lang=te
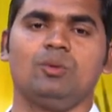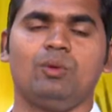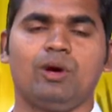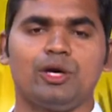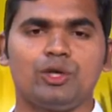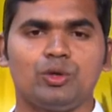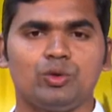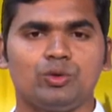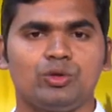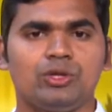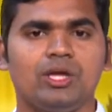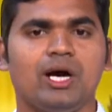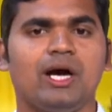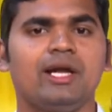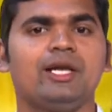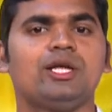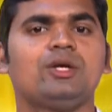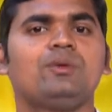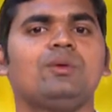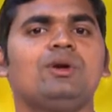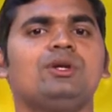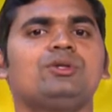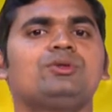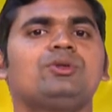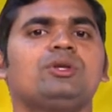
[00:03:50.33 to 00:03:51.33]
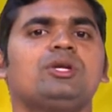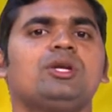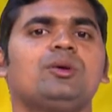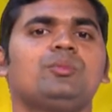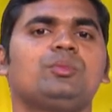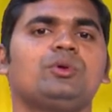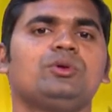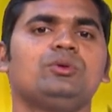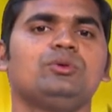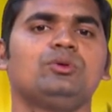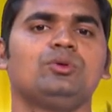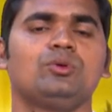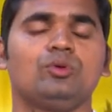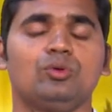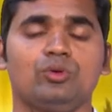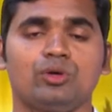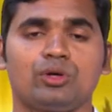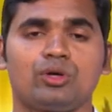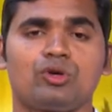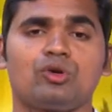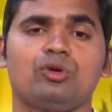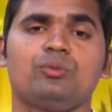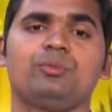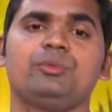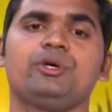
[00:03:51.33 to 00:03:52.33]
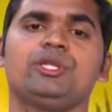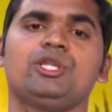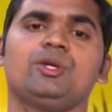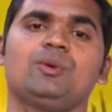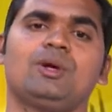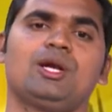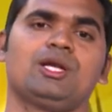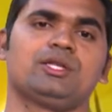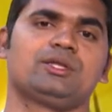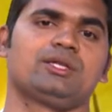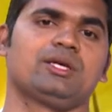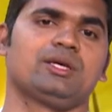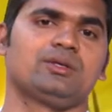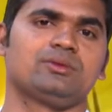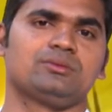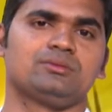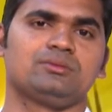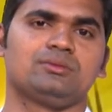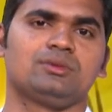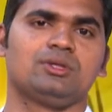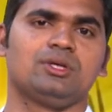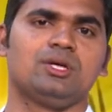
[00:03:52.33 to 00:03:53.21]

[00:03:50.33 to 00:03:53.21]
వారు యుద్ధానికి వెళుతున్నప్పుడు గుర్రం మీద వెళతారు